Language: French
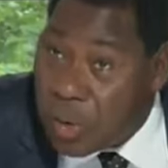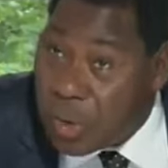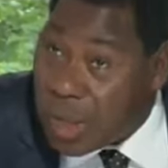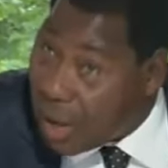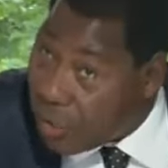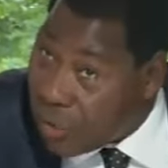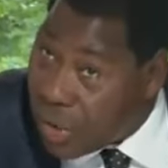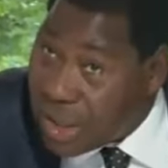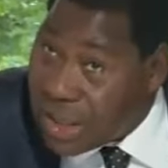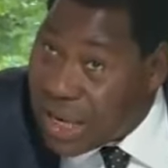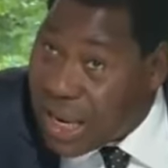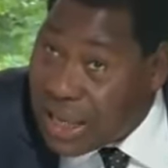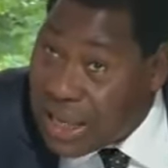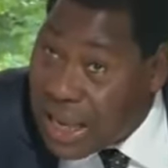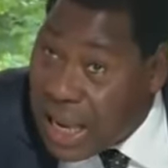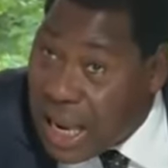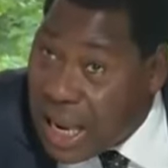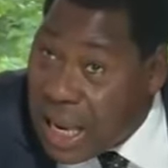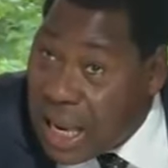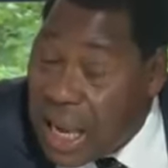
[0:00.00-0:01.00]
d'avril
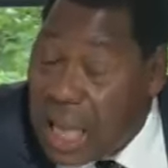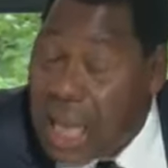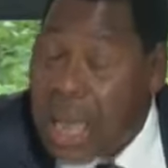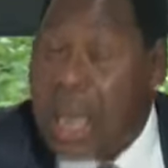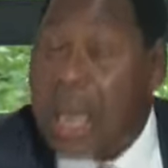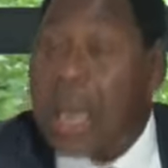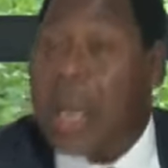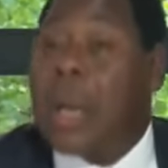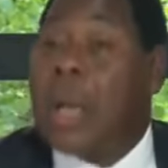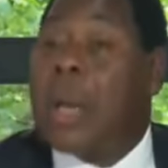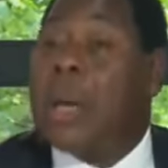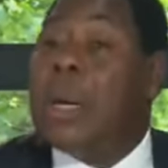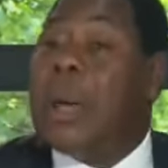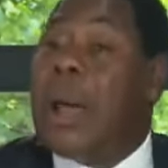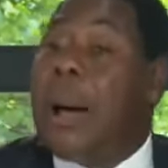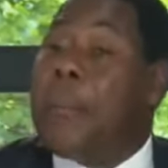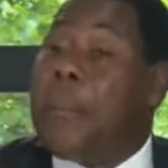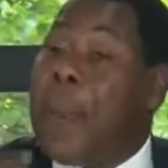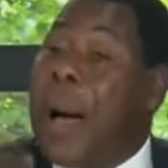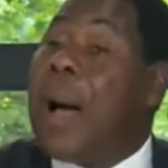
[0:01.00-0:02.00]
dernier,
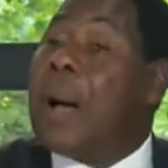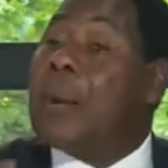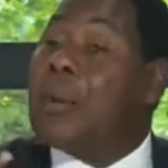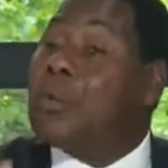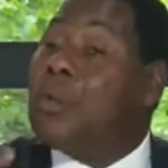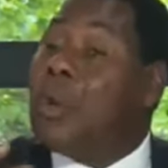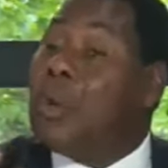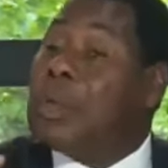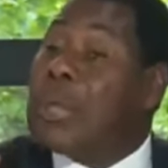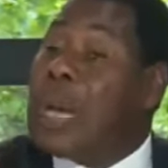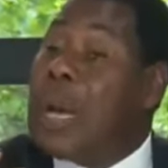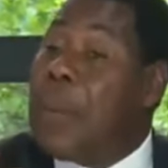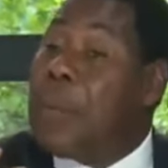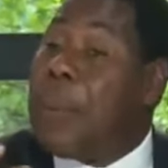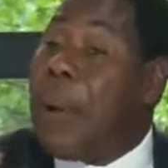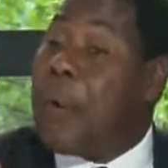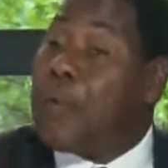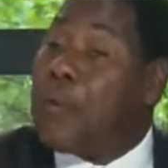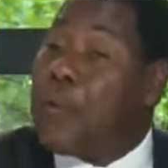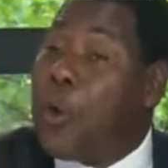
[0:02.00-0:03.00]
n'a pas, je n'ai
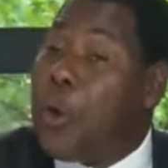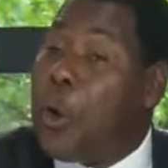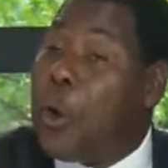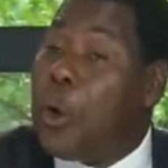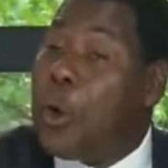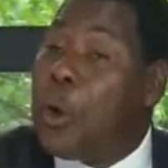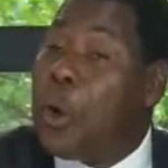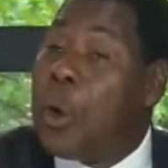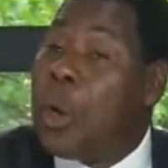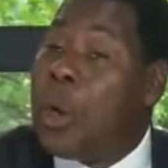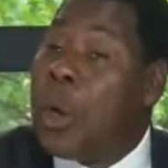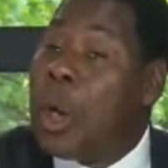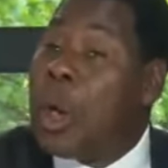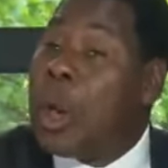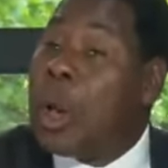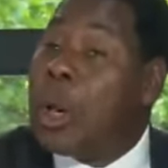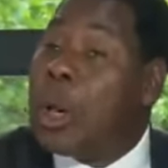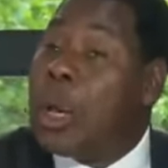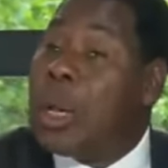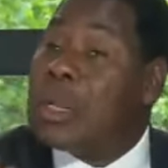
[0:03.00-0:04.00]
pas vu
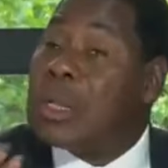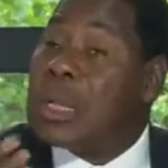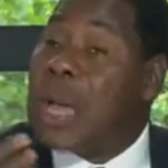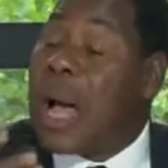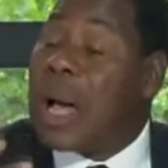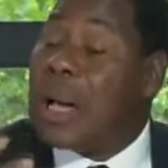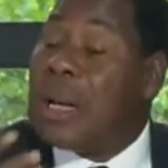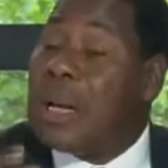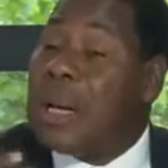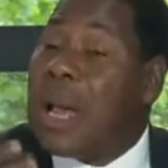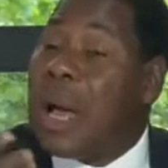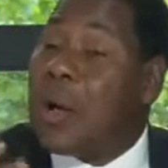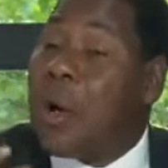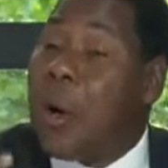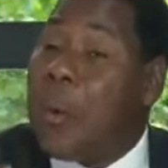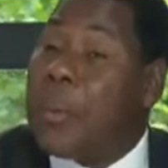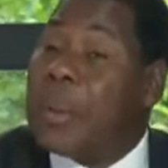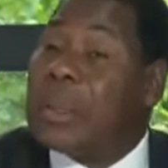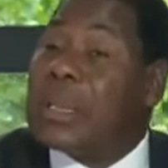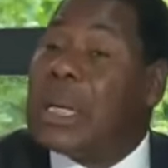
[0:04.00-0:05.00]
euh, la
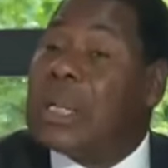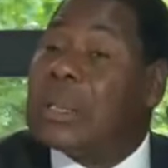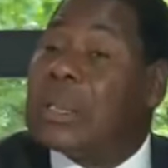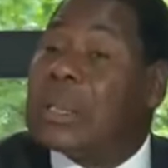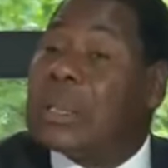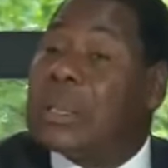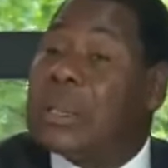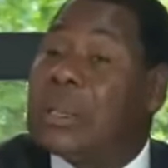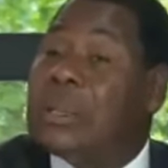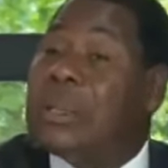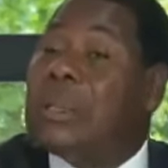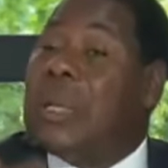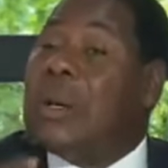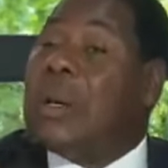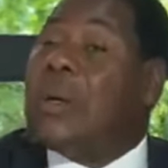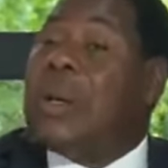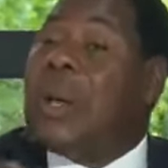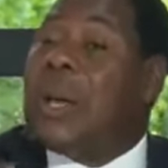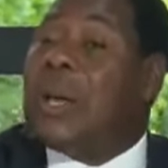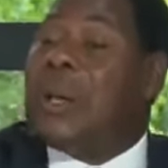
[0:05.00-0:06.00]
compétence
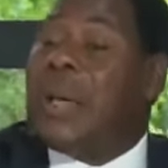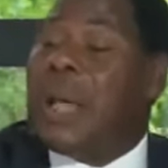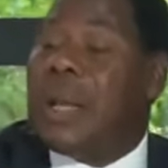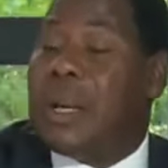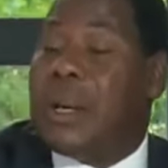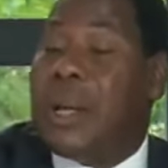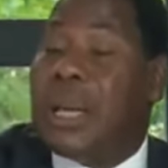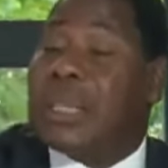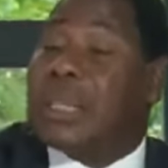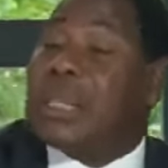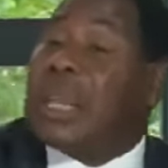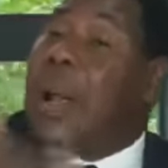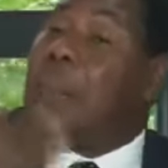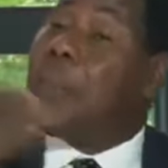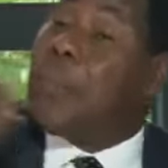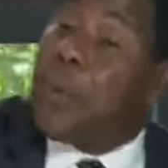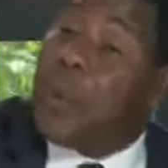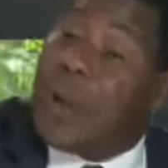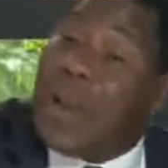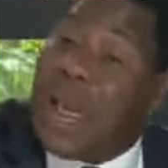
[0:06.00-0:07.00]

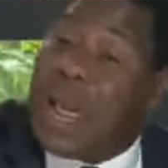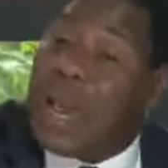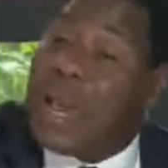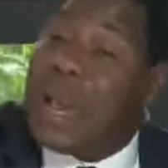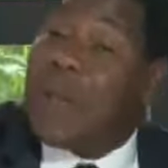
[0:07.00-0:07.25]
d'extrapoler